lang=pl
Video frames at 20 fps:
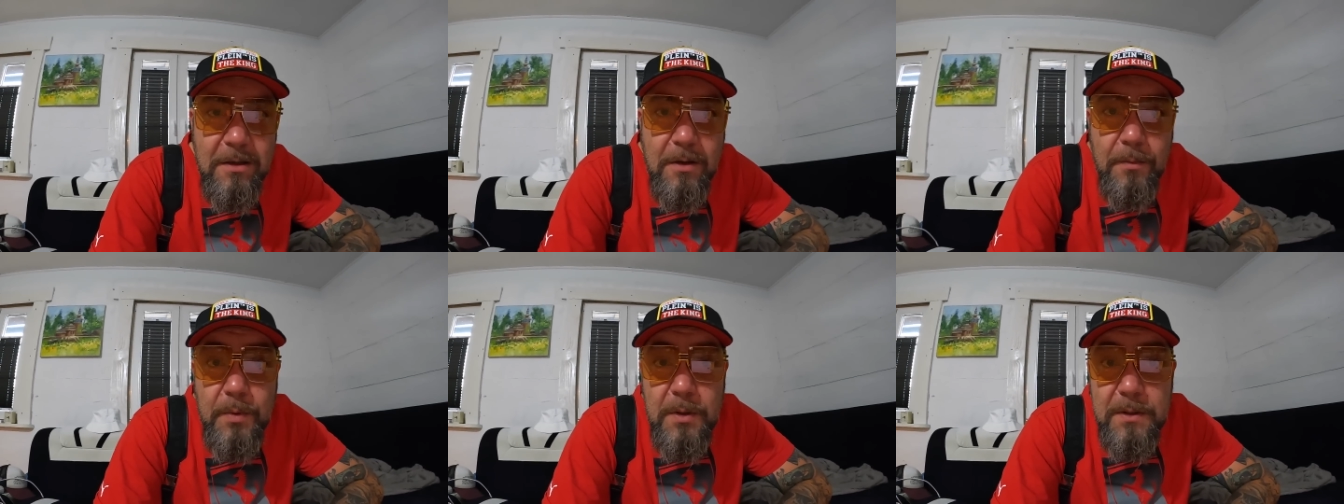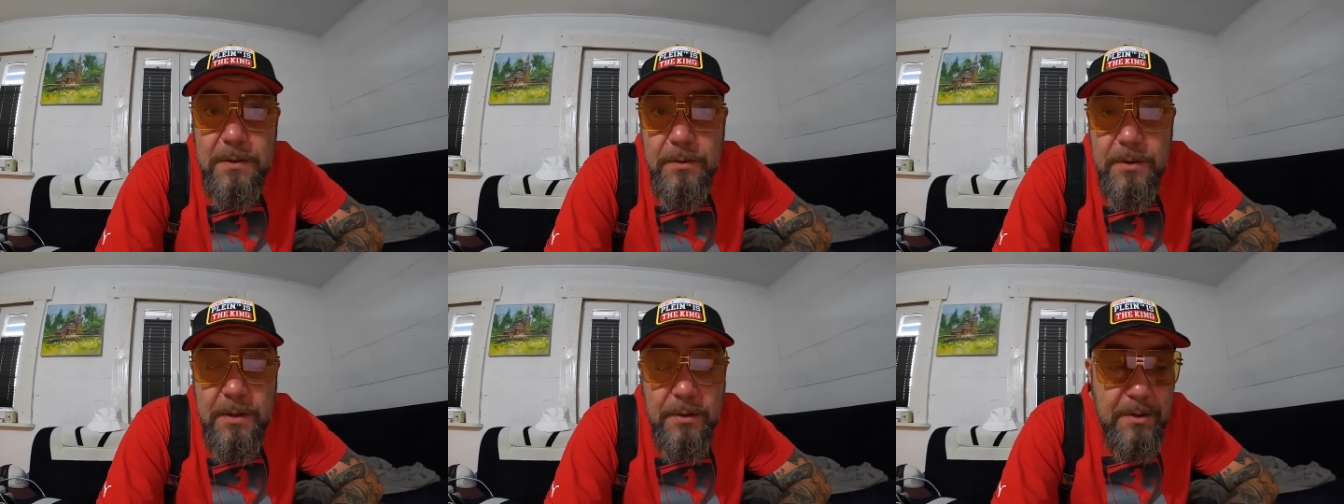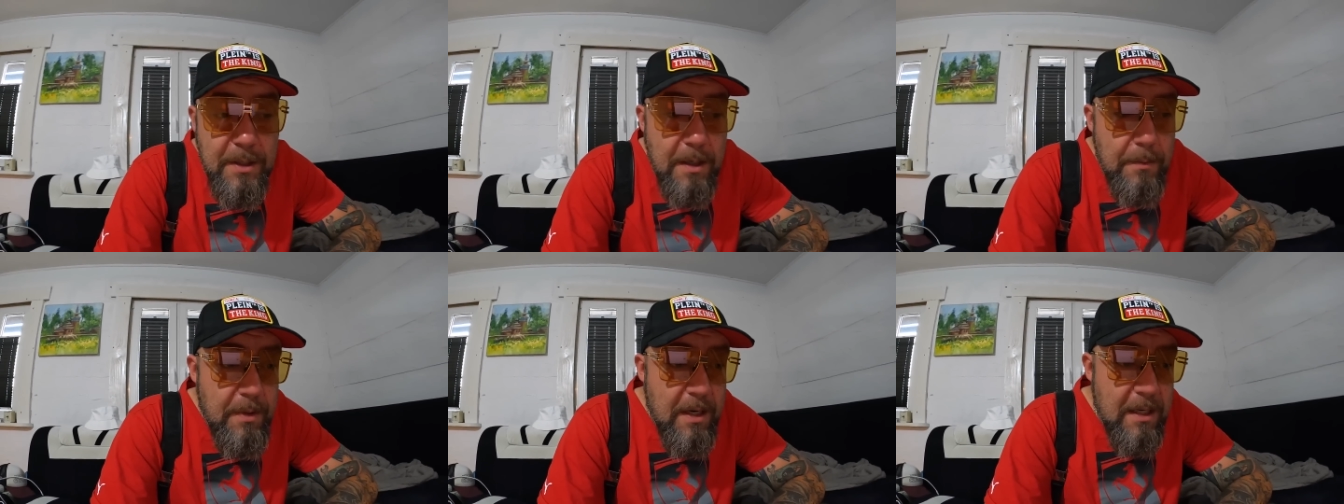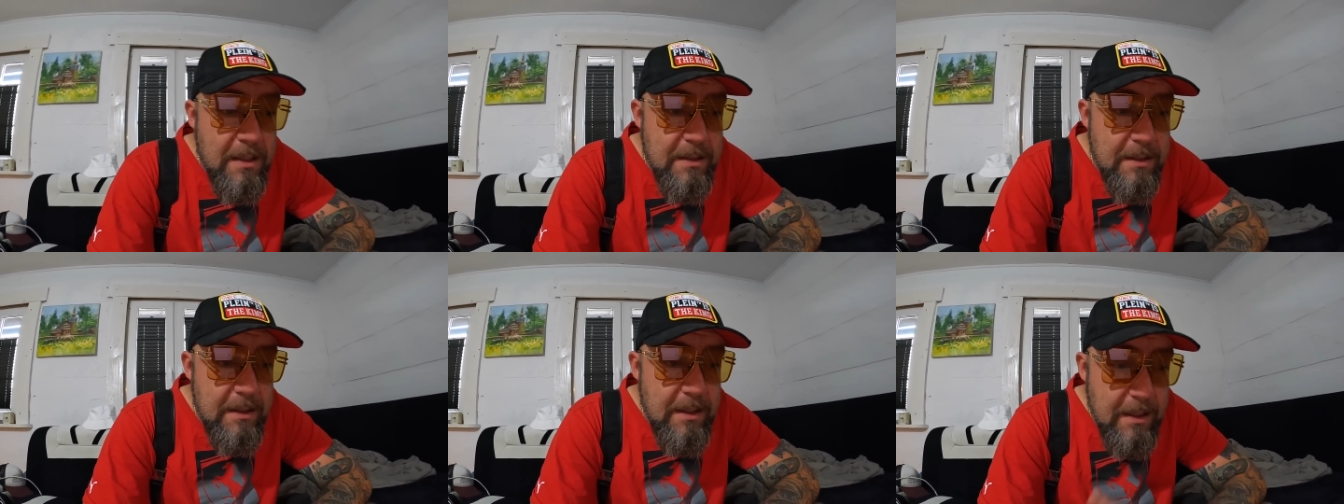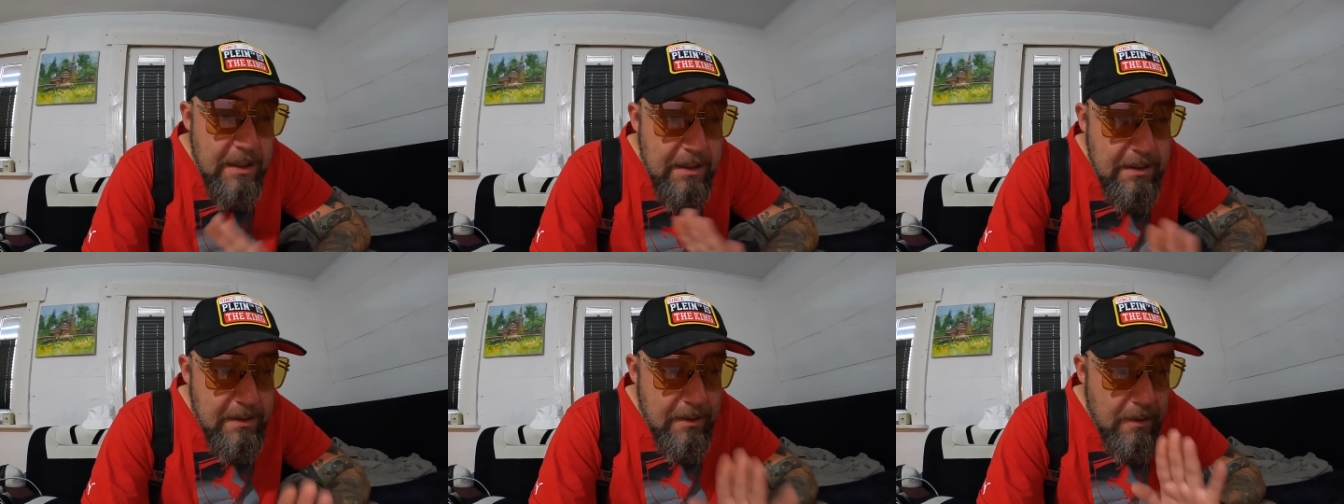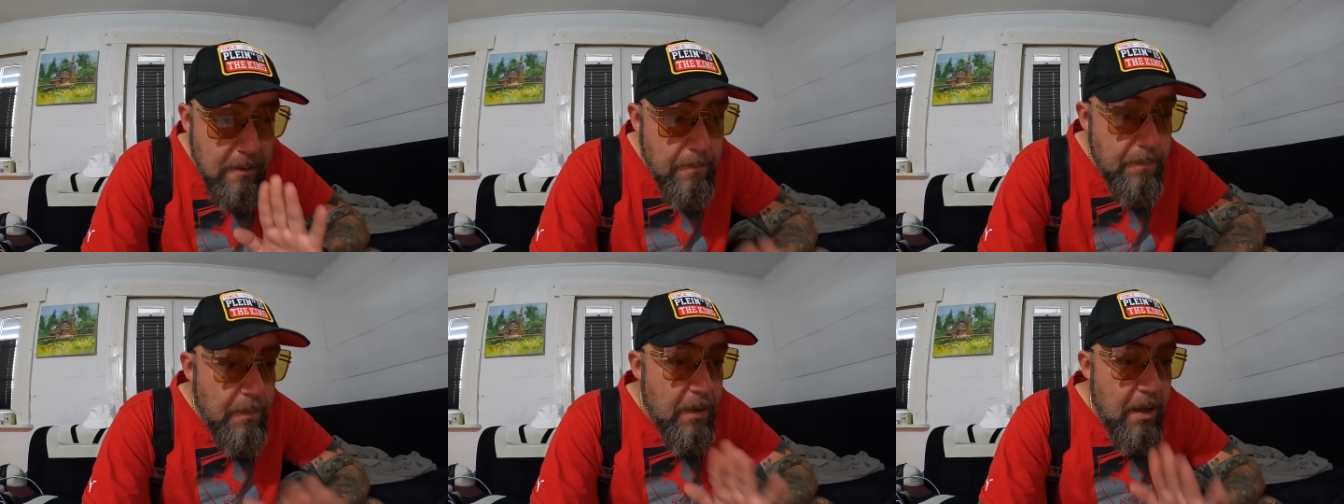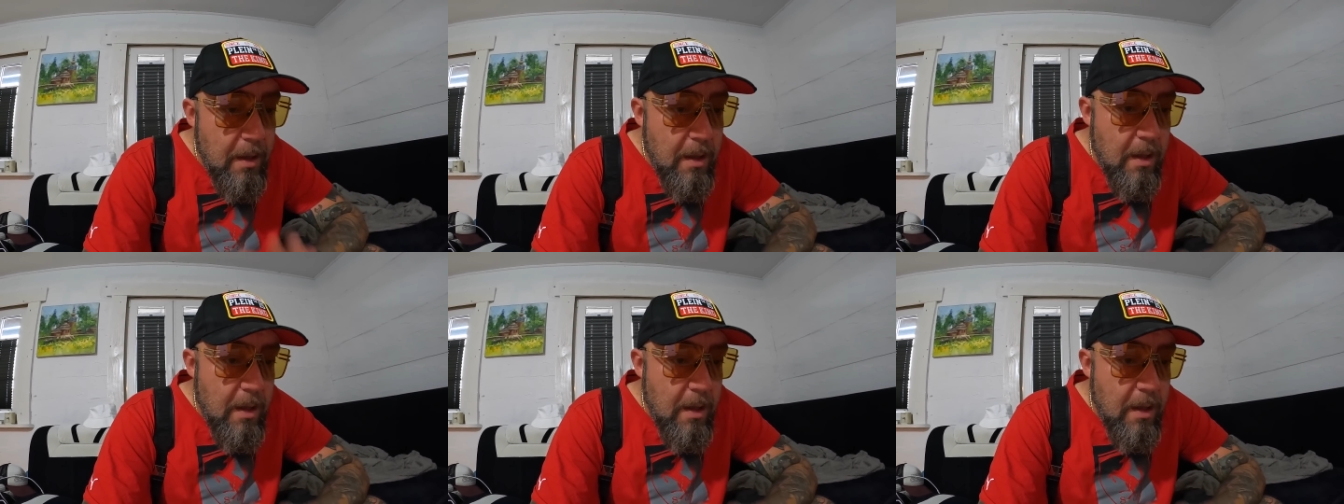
tylko po prostu ciężkiej pracy i jest to